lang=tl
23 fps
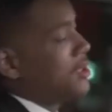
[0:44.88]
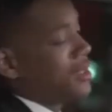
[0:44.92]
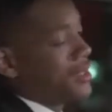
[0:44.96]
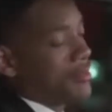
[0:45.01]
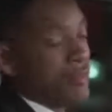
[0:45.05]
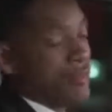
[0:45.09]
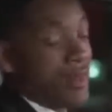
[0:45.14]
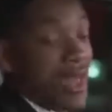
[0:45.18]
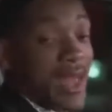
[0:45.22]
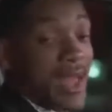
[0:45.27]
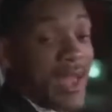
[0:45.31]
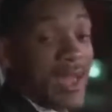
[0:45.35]

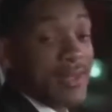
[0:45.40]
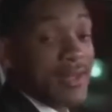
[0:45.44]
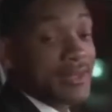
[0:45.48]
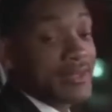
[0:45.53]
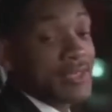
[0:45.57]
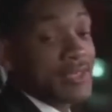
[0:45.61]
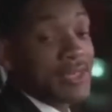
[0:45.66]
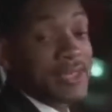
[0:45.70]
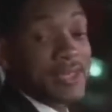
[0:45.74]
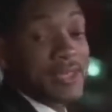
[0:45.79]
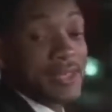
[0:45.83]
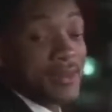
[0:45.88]

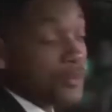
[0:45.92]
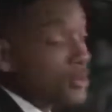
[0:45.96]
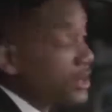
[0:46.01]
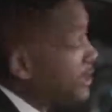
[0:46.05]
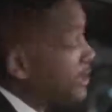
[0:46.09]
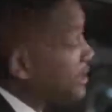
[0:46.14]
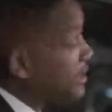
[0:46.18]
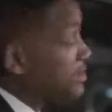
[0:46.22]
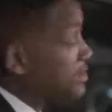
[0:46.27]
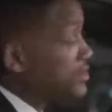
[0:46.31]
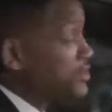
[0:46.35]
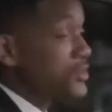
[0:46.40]
Tangina, pang
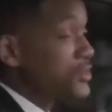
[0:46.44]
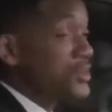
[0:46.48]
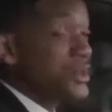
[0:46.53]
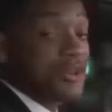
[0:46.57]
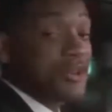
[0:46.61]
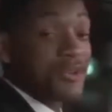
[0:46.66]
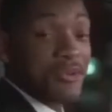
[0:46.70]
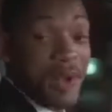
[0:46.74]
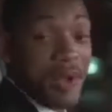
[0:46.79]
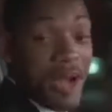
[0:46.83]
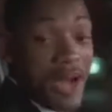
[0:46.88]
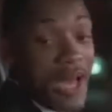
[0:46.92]
walang
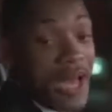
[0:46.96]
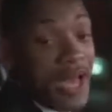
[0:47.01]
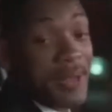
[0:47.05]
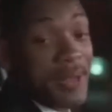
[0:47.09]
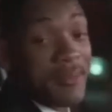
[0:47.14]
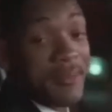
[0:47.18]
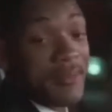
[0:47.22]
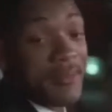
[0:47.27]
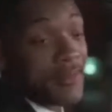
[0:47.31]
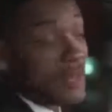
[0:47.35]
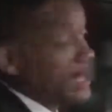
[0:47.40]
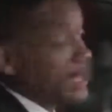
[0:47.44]
girlfriend ko na
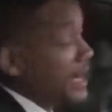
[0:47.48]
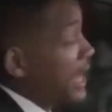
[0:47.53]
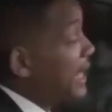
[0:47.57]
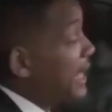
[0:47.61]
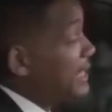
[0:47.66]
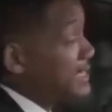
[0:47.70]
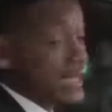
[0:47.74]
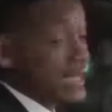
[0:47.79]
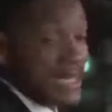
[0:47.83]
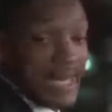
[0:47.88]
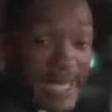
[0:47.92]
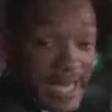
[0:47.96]
to pero
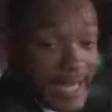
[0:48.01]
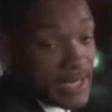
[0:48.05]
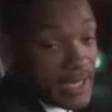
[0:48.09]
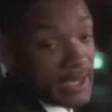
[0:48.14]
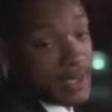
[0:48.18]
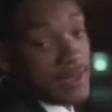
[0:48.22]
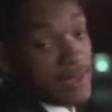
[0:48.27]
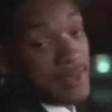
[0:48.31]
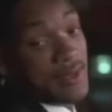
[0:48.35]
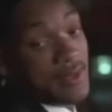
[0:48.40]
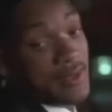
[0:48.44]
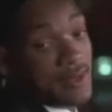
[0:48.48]
busted
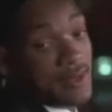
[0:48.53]
lahat.